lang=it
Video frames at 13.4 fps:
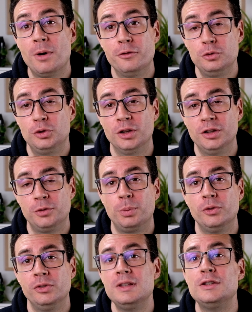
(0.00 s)
avuto a
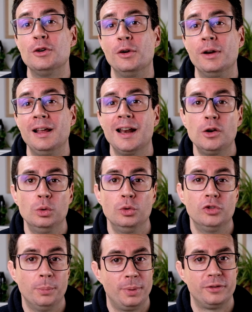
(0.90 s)
disposizione la
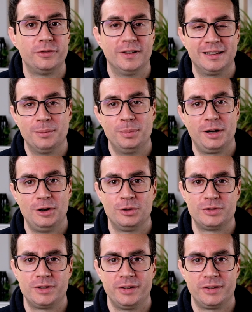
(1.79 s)
luce perfetta per i nostri